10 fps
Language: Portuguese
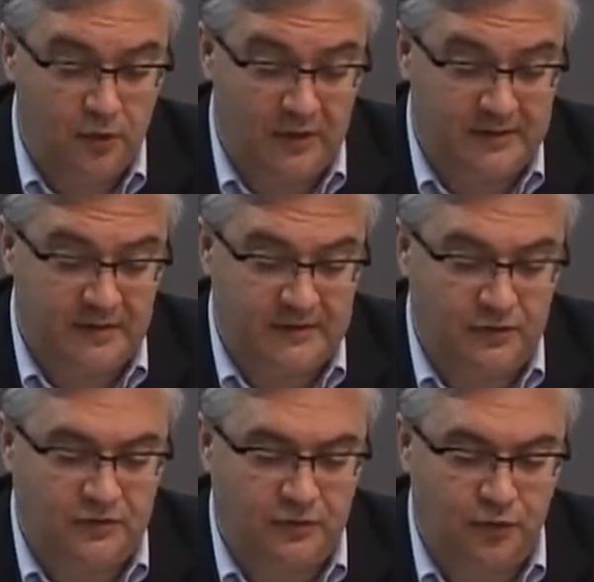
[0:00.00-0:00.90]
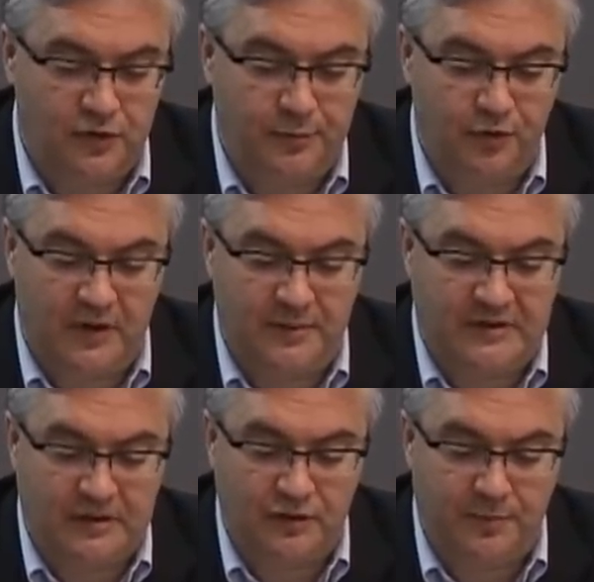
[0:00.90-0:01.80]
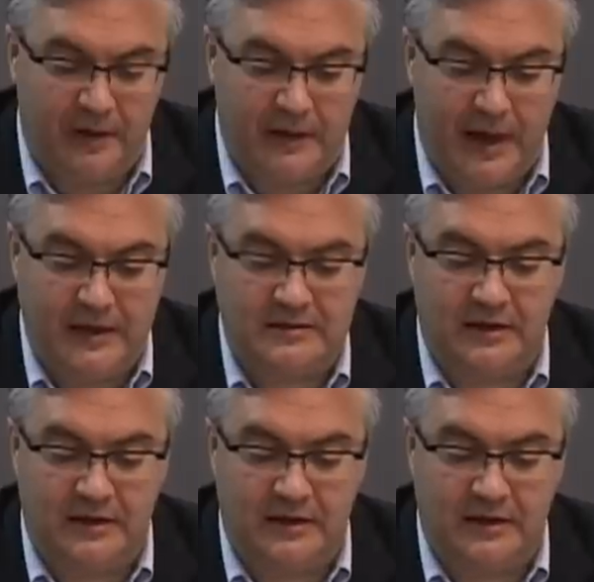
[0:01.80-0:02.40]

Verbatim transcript: e no exercício de 2000 da emissão de BDRs